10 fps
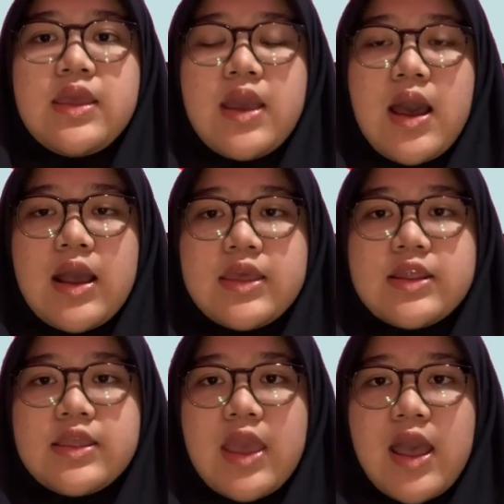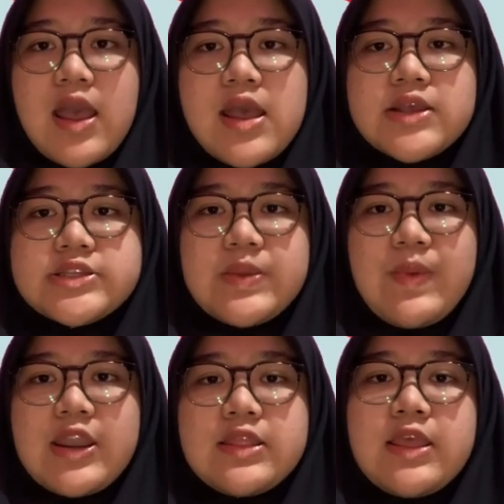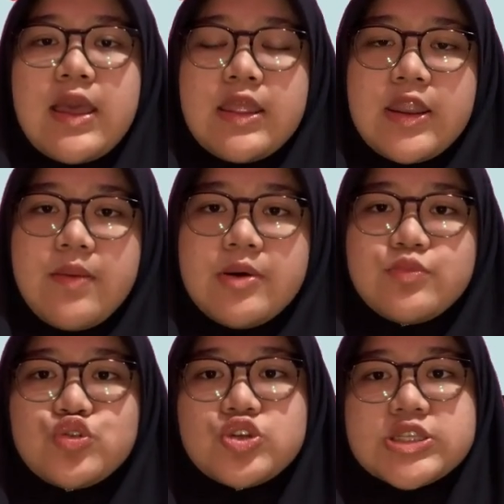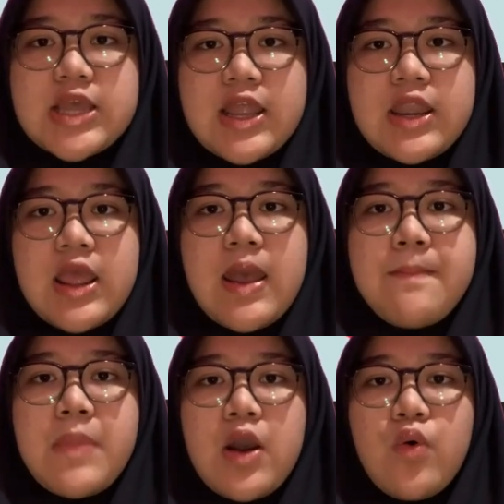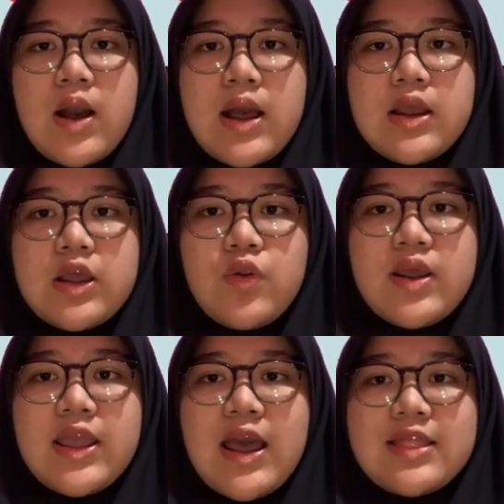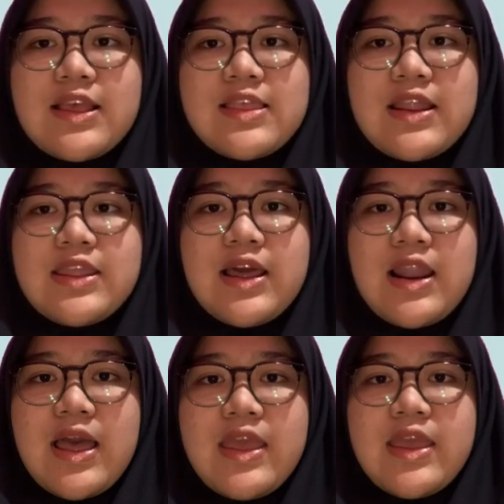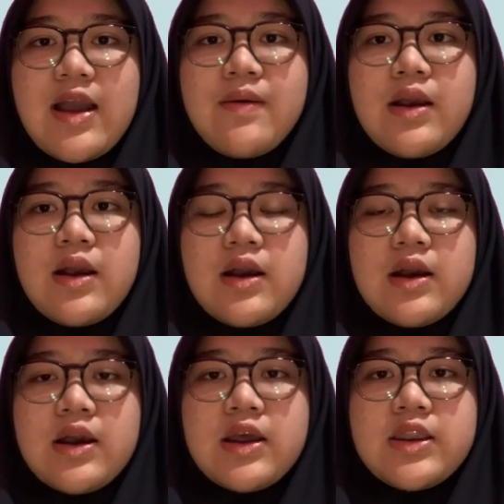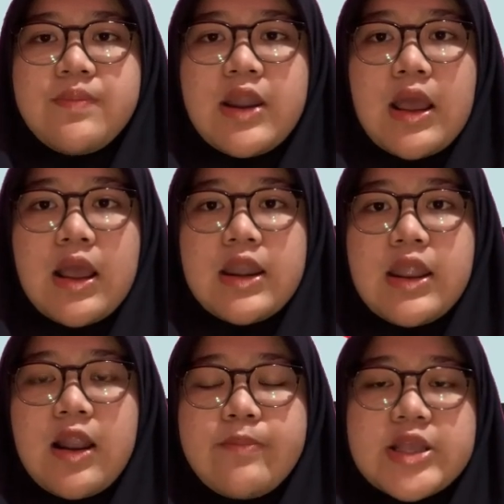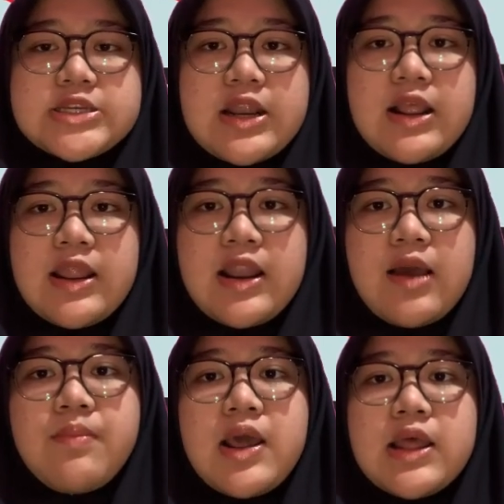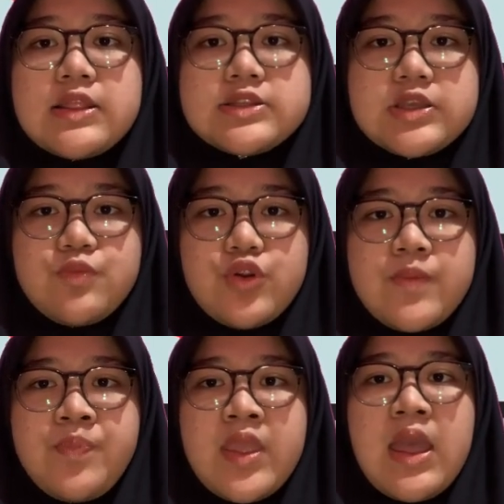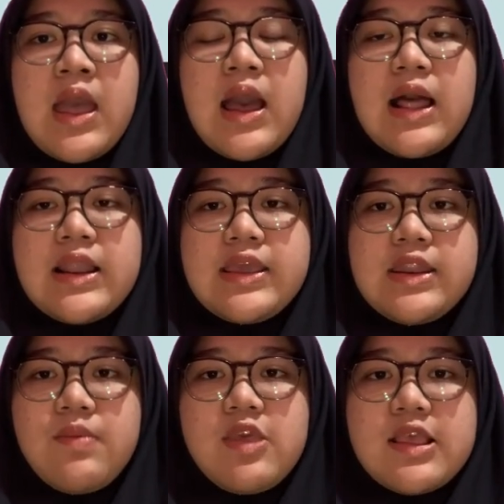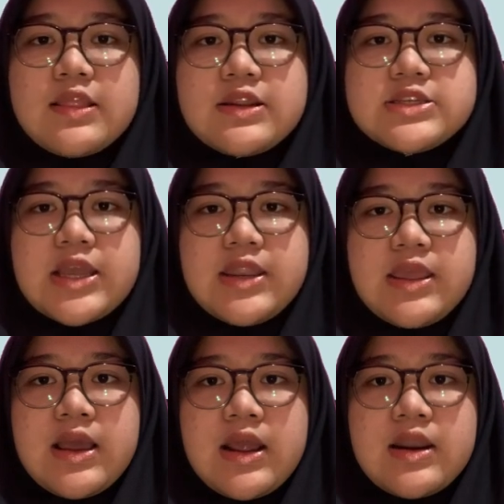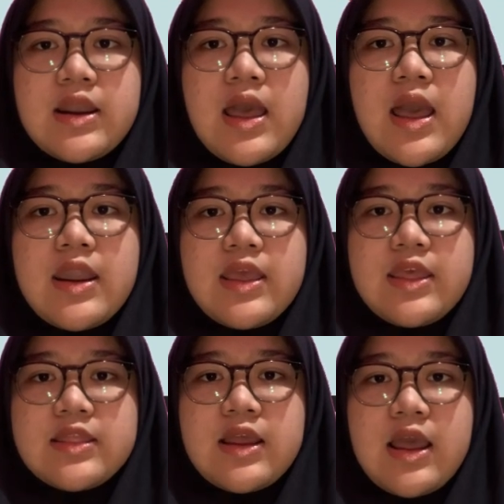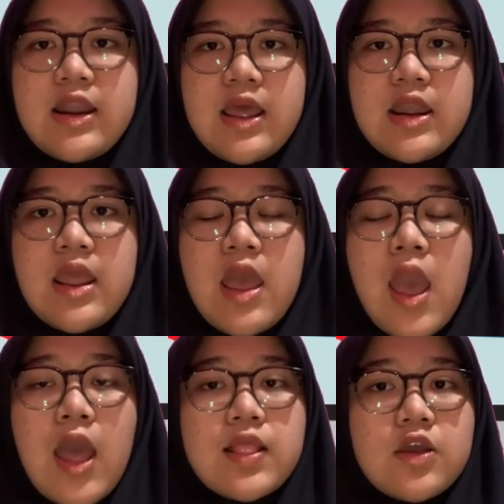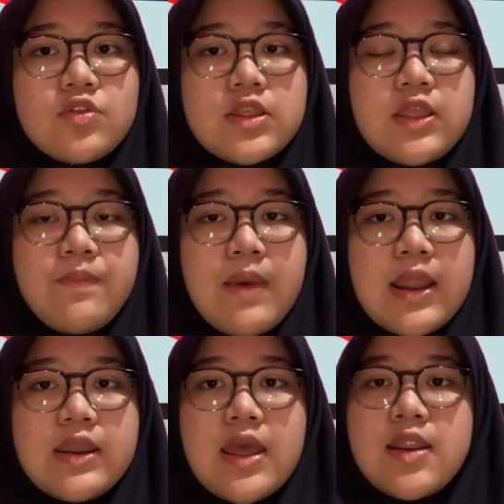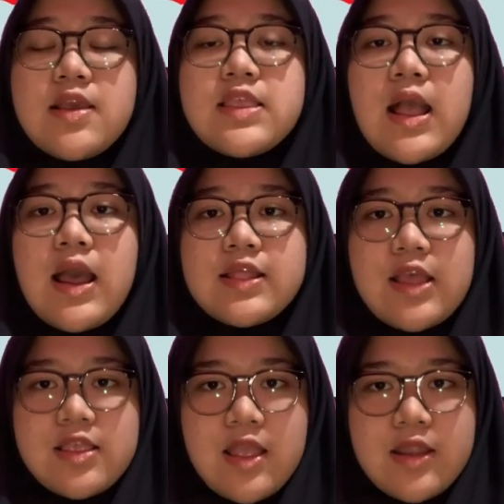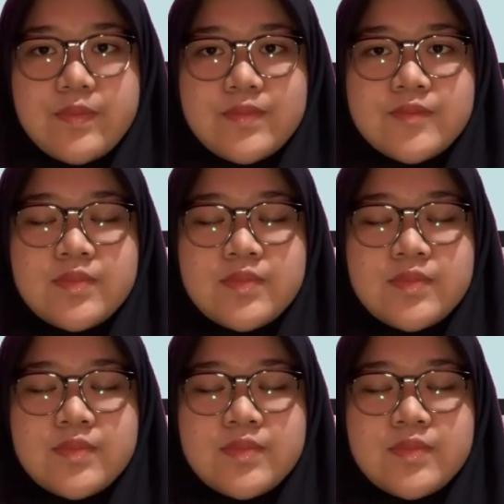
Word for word: Hingga akhirnya si panitia ini memutuskan bahwa keluarga atasannya lah yang e, dimenangkan dalam acara lelang barang tersebut. Hal ini bisa terjadi karena adanya tekanan atau titipan dari sang atasan.